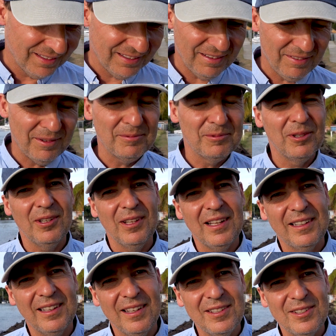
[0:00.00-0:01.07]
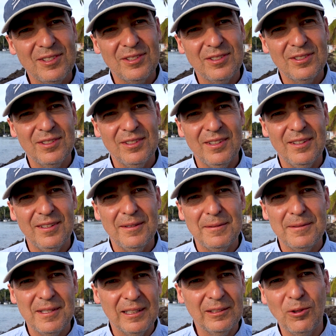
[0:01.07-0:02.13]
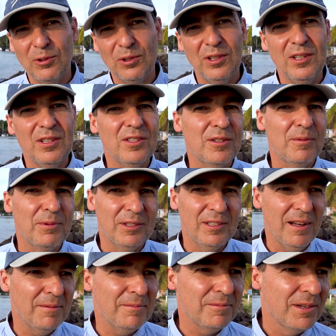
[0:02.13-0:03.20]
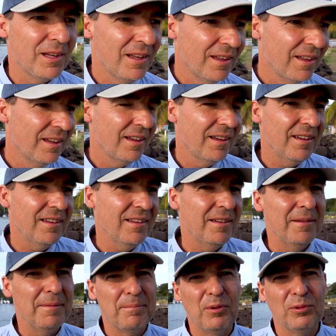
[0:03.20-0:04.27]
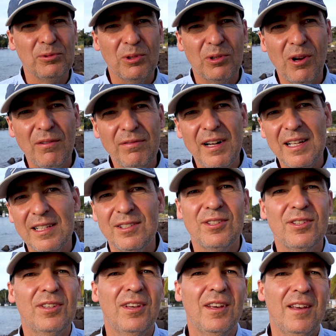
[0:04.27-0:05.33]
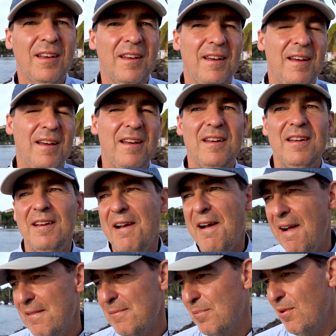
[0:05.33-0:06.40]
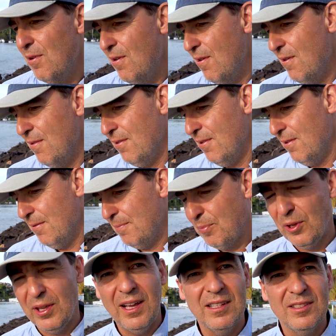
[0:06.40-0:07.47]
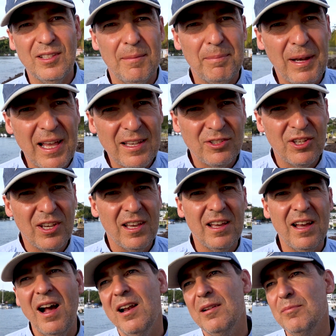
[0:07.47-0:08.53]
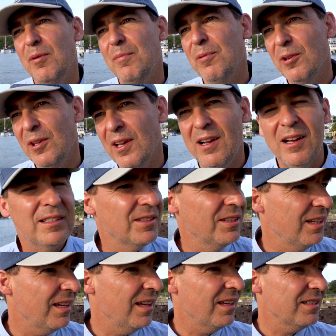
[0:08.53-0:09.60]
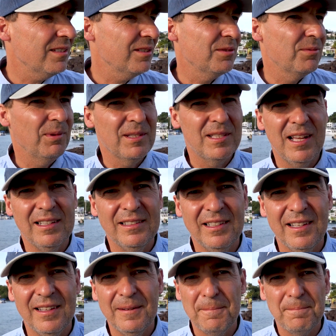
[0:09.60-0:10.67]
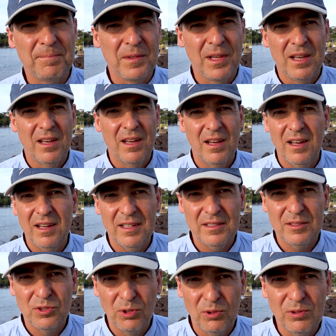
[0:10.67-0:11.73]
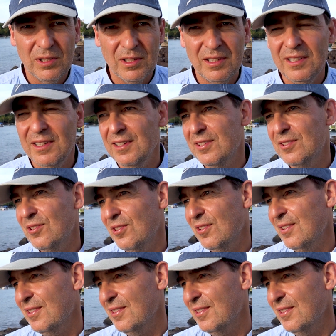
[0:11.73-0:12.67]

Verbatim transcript: nie wiem, do jakiejś zatoki, żeby tam ponurkować albo pojechać na plażę, albo pojechać na zwiedzanie E, dżungli czy,